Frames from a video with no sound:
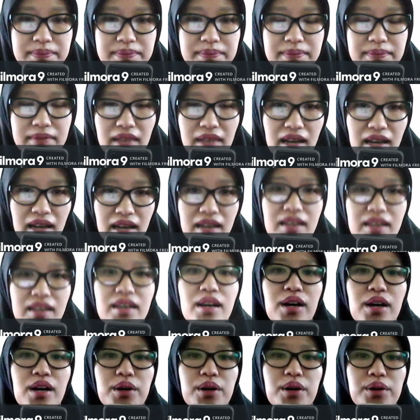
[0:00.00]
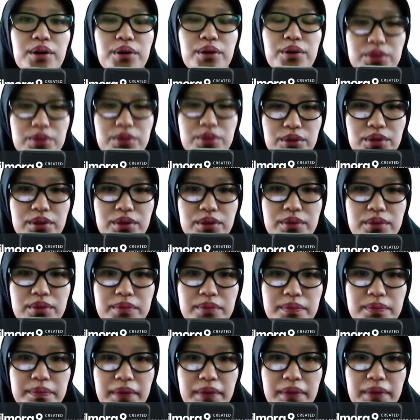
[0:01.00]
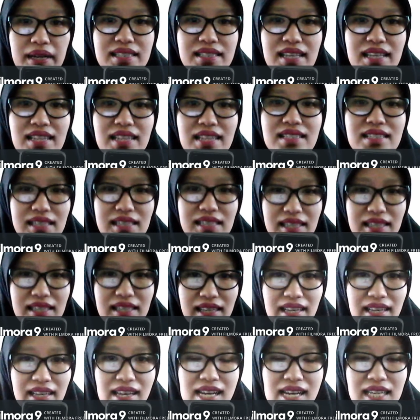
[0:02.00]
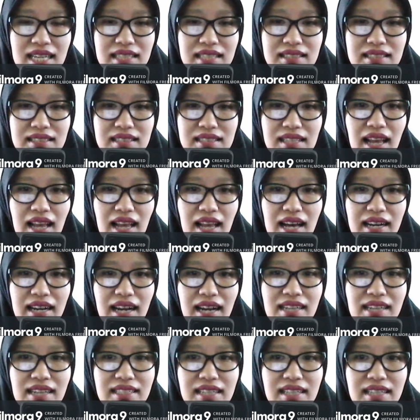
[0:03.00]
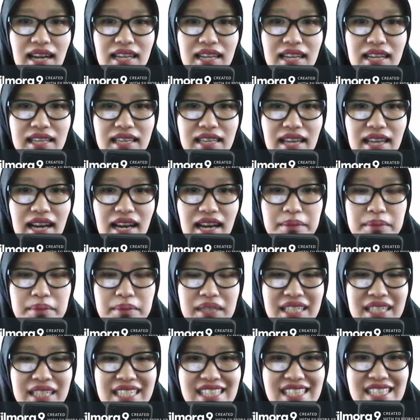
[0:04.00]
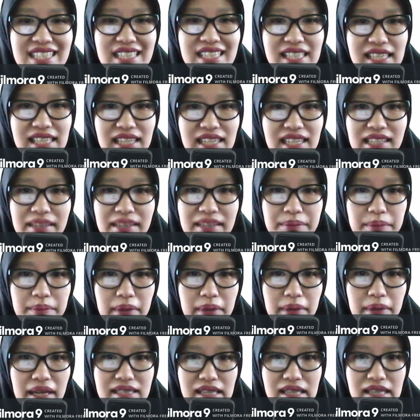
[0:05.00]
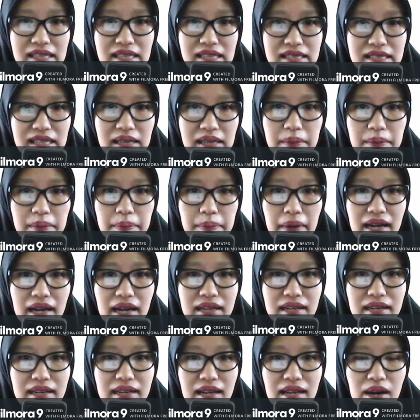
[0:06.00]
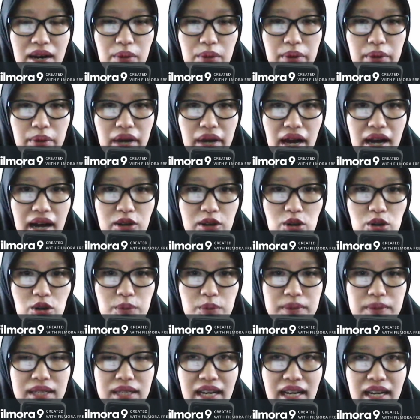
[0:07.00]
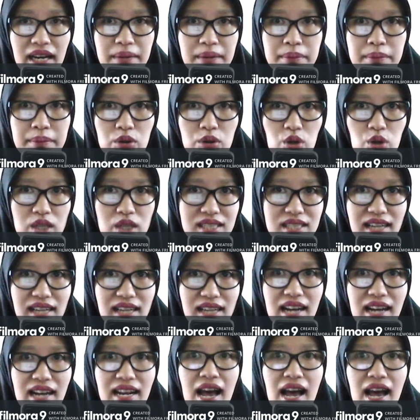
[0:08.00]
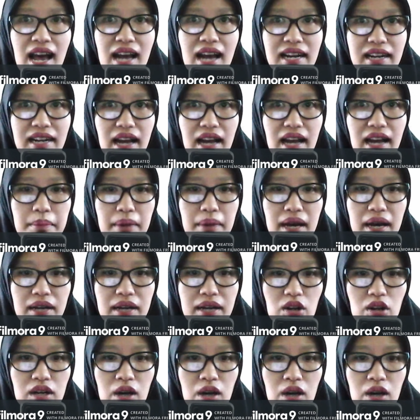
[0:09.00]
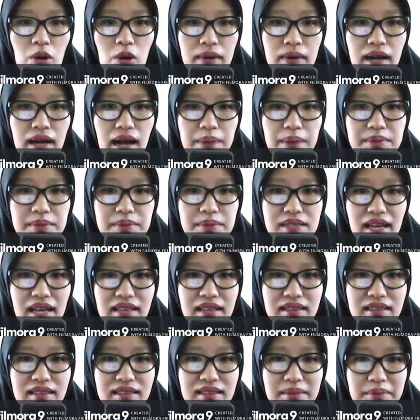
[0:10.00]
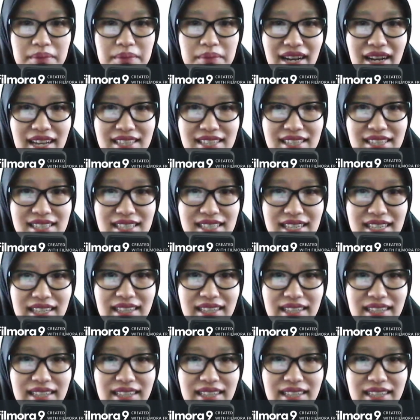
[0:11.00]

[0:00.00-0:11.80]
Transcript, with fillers: Nah, untuk presensi, silakan kalian mengisi presensi pada WA group dengan menuliskan nama dan nomor absen. Terima kasih.